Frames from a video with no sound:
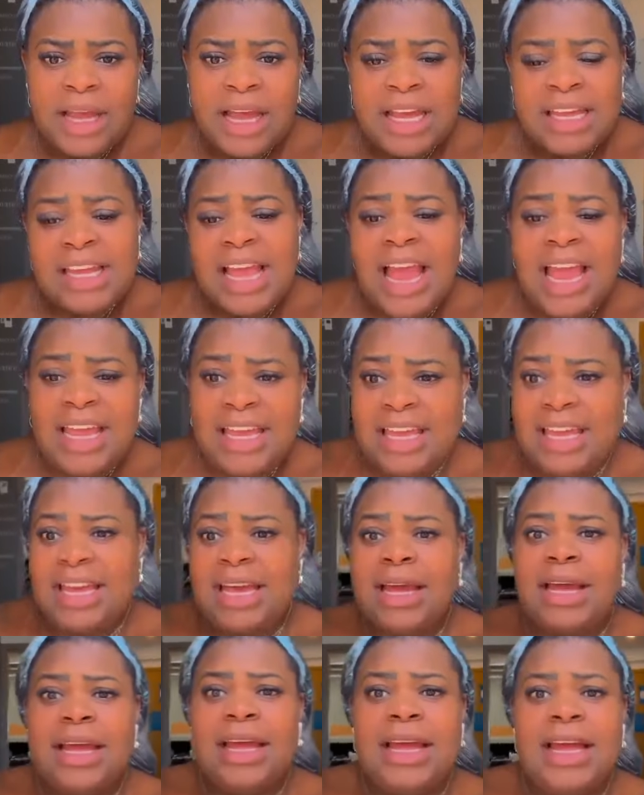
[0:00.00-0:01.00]
E
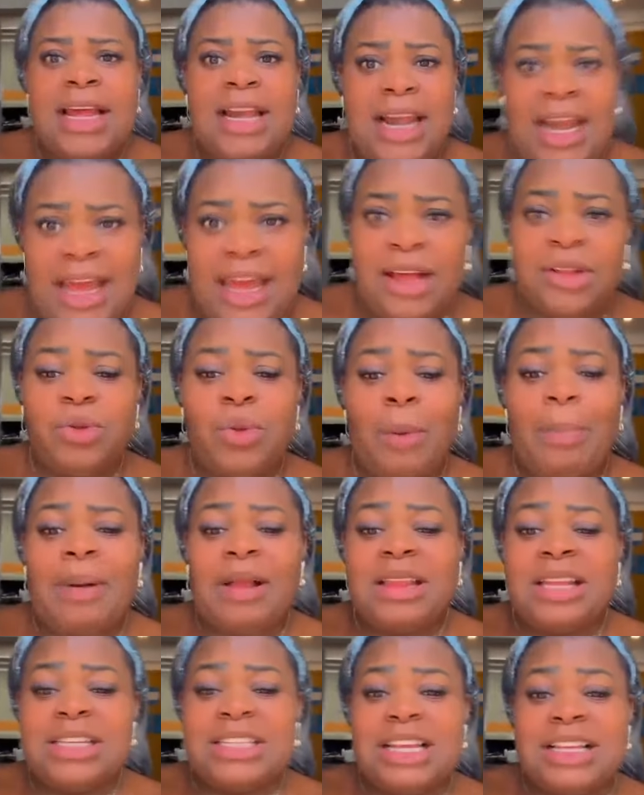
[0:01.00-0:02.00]
aí, lendo, a
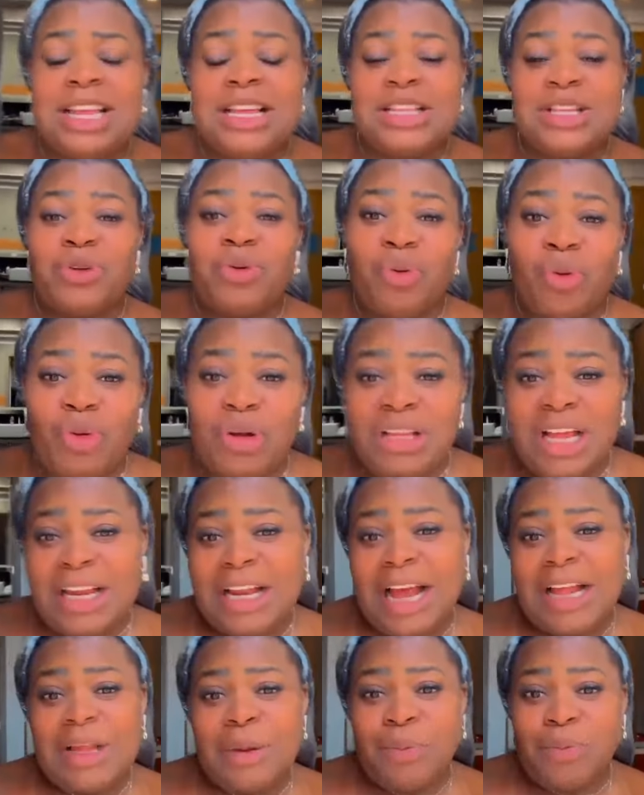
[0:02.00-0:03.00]
Patrícia está sendo
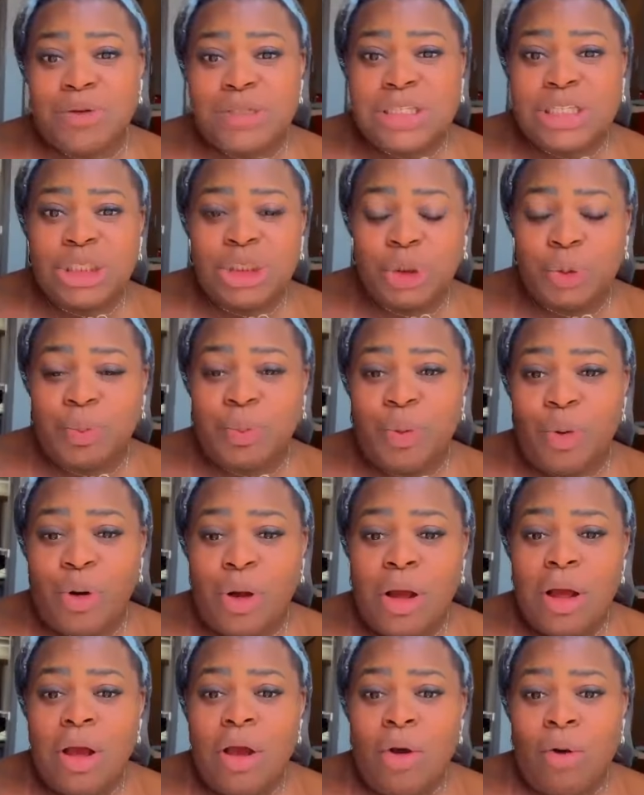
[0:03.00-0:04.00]
condenada por se
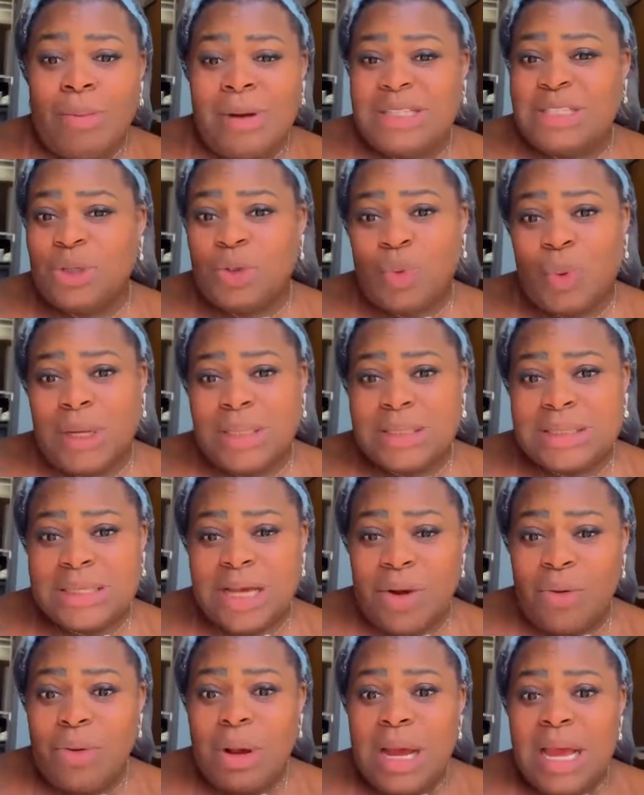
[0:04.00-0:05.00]
expor uma
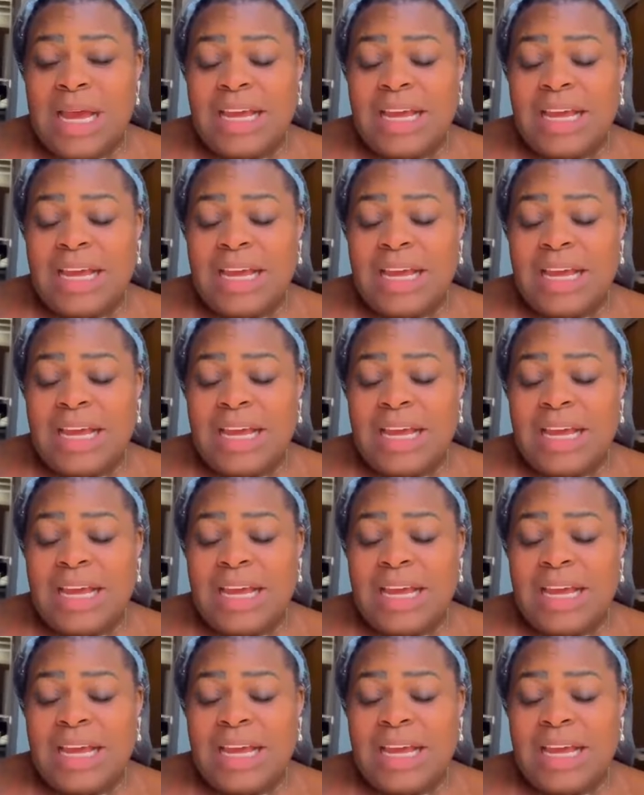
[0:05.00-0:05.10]
situação